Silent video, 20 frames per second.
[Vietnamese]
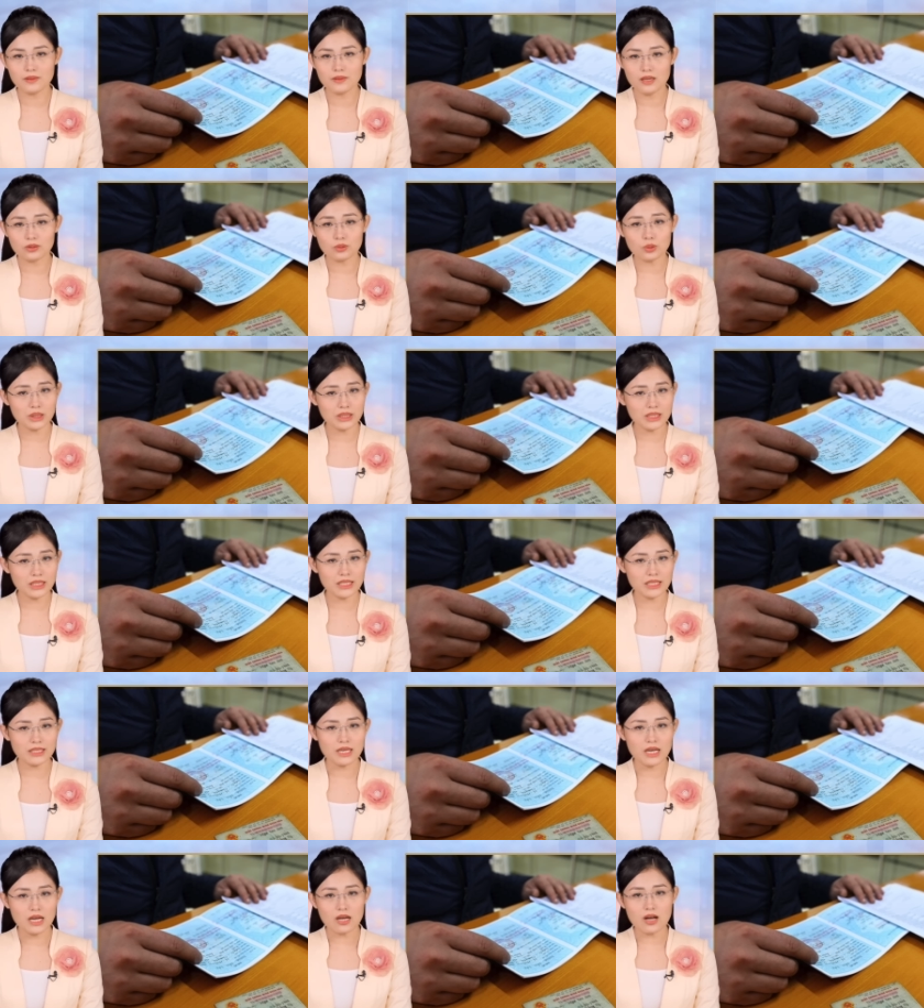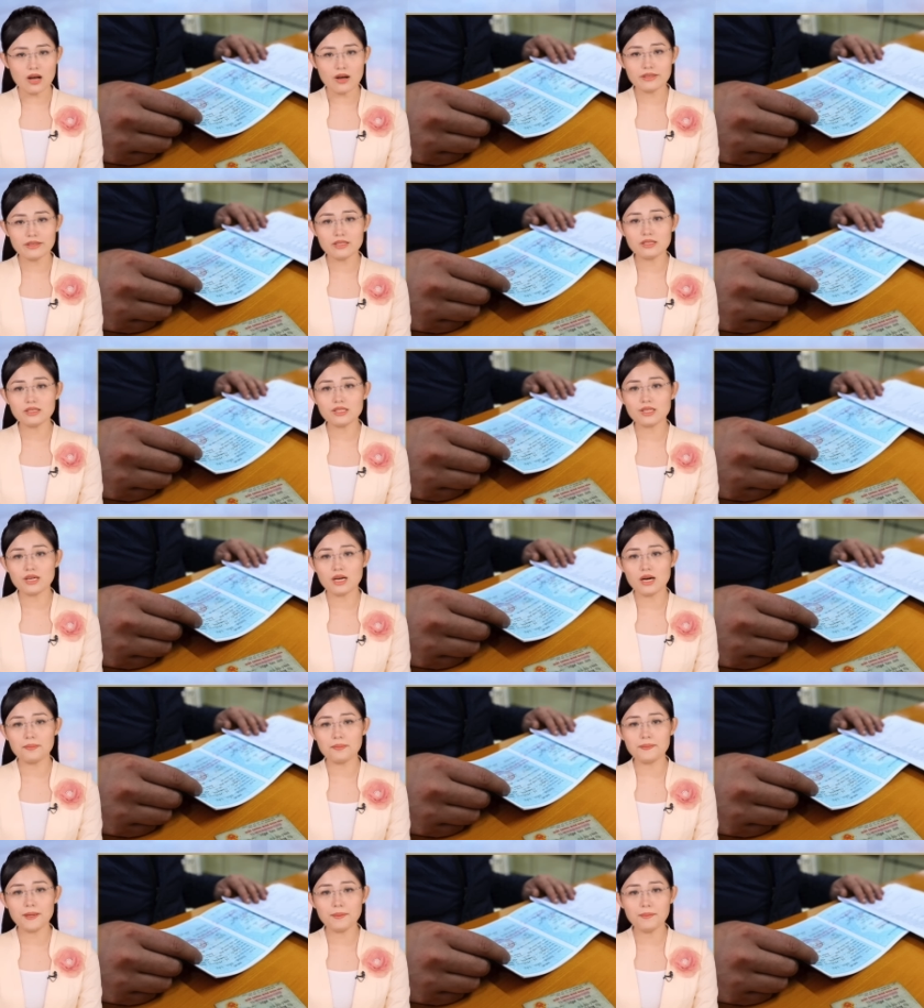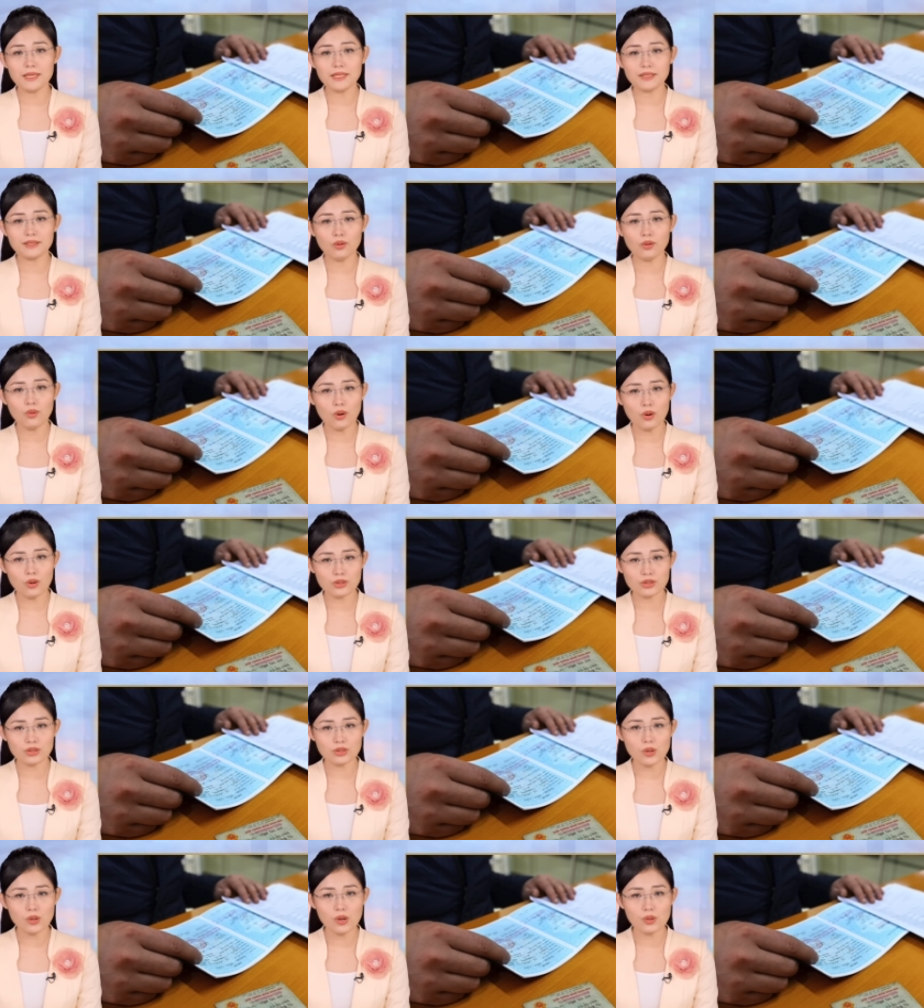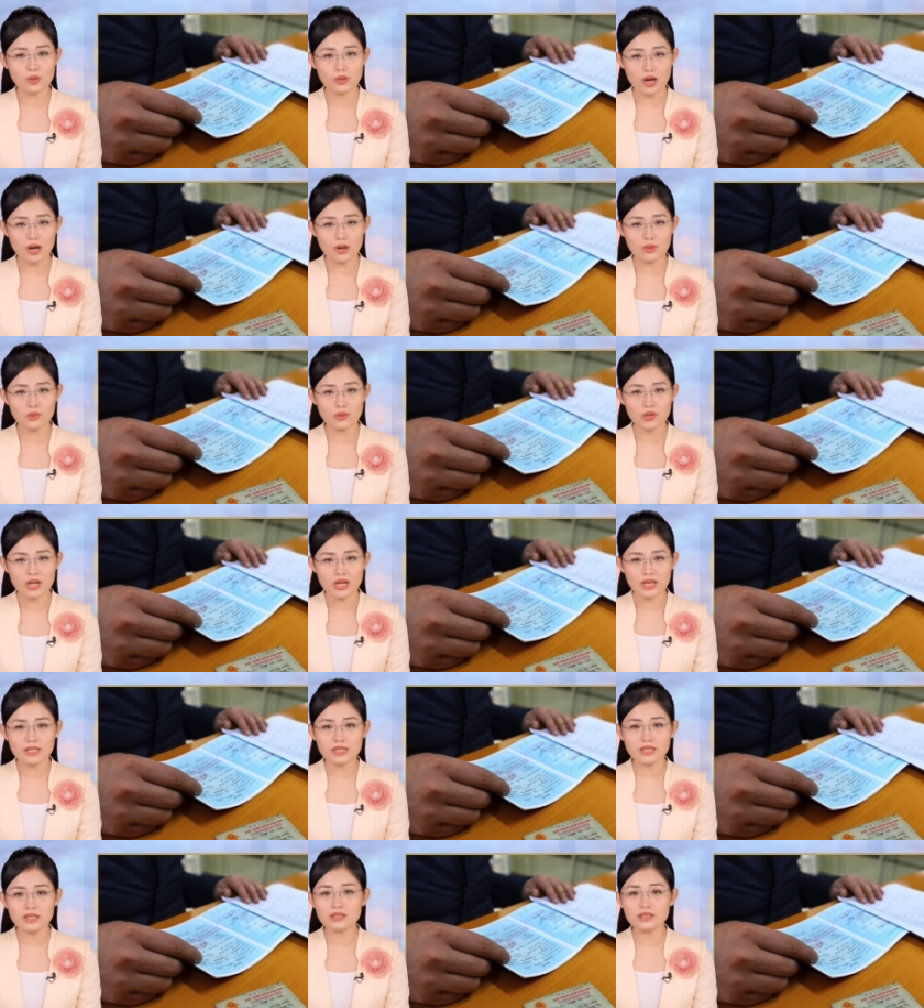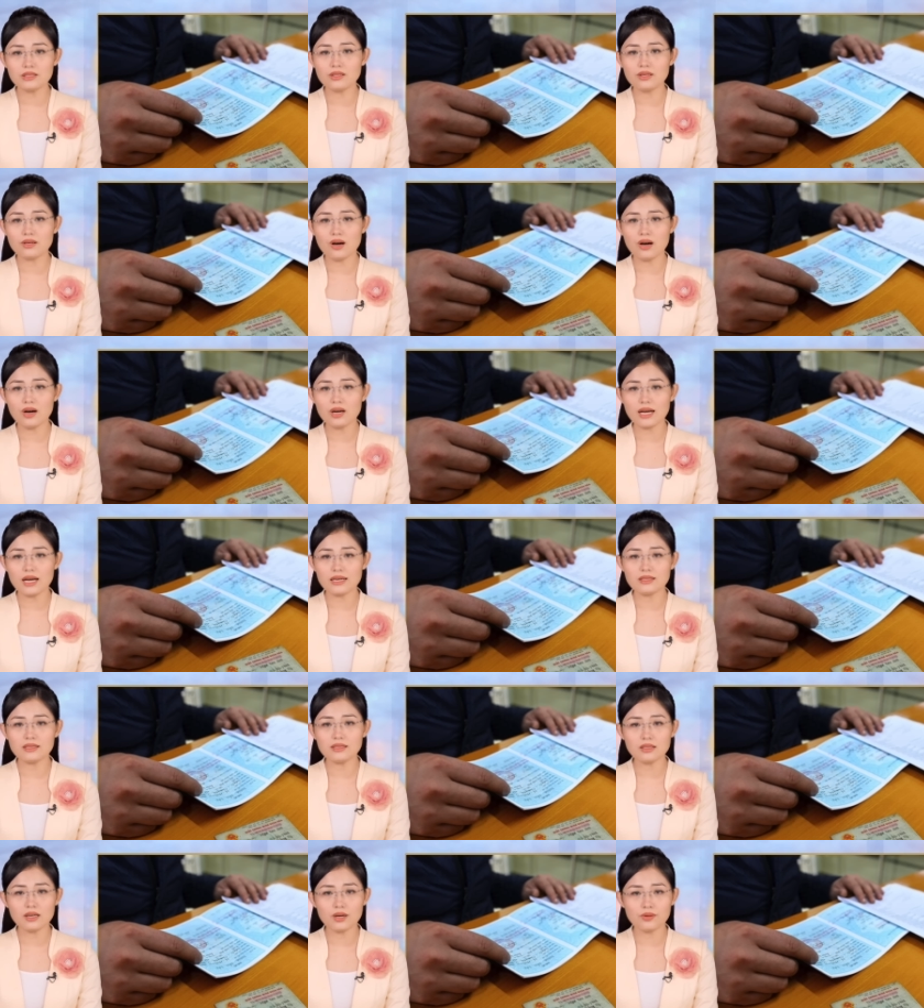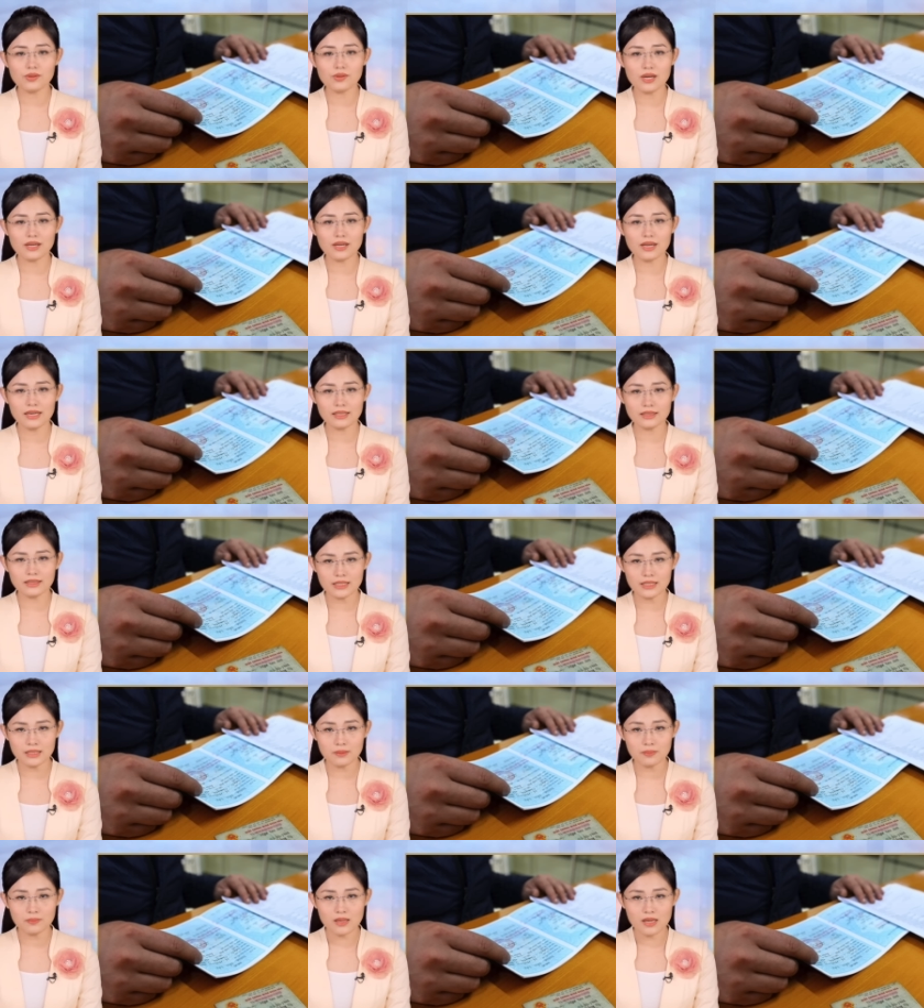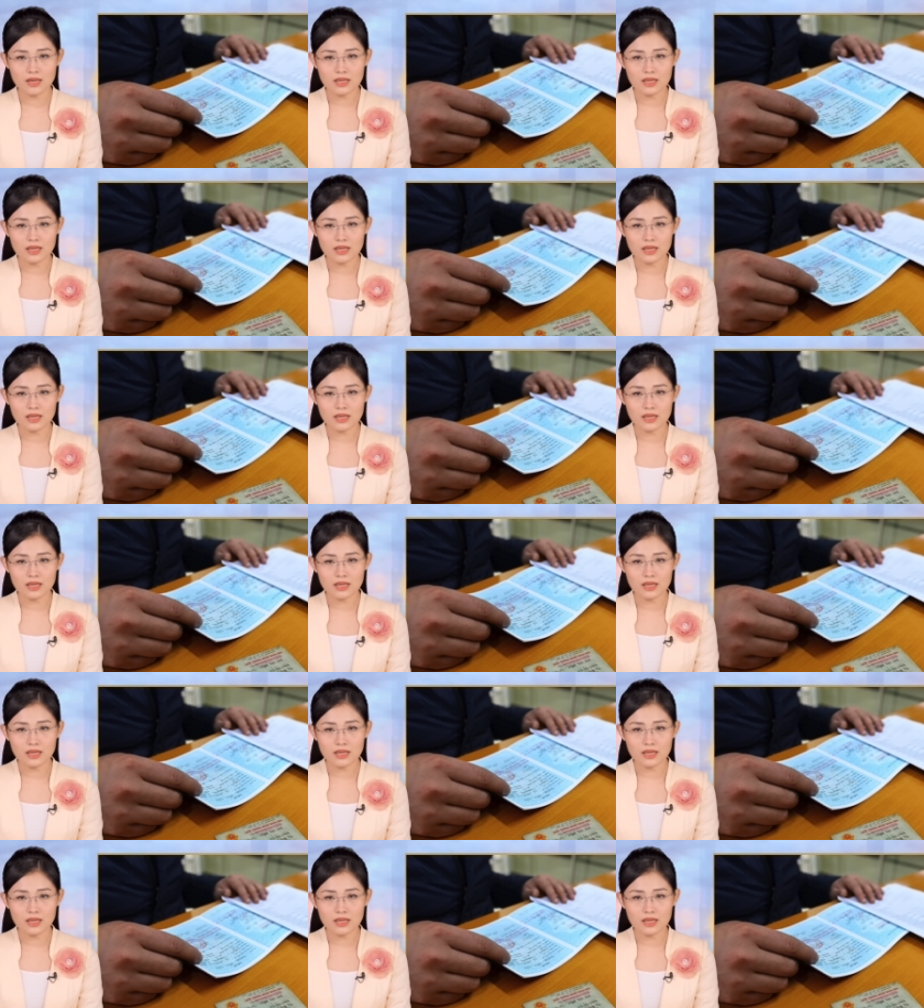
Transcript: Tuy nhiên, có những trường hợp đã bị thu hồi sổ hộ khẩu nhưng chưa có căn cước công dân gắn chip,